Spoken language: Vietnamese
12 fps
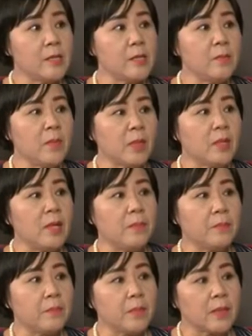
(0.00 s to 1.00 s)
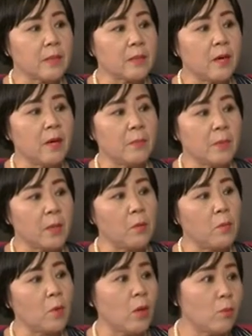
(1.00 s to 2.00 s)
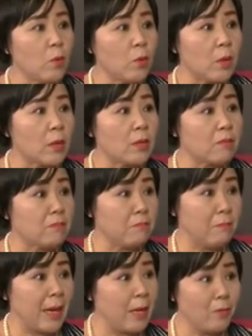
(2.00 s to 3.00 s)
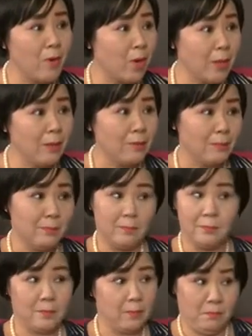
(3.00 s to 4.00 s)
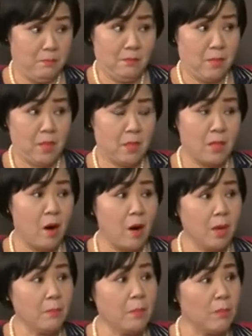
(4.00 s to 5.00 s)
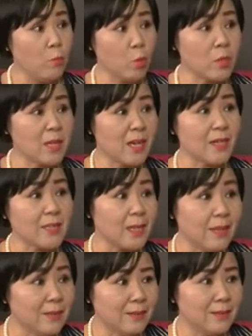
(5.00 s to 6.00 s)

chứ mà tìm cái thợ mà đóng gói bún ờ, máy đóng gói khó lắm bởi bún nó rất là dính